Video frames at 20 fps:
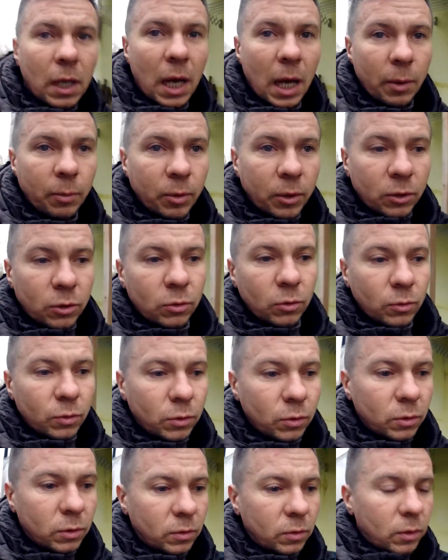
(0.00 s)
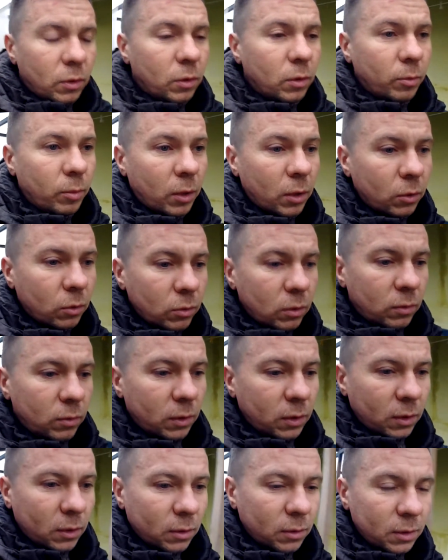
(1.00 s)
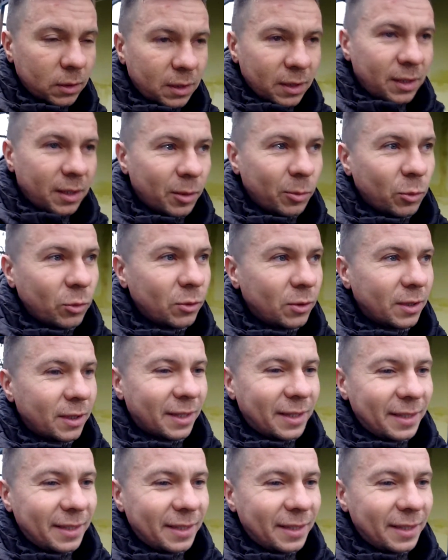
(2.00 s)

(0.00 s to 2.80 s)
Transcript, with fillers: А печку и все свое оборудование стрихомуди я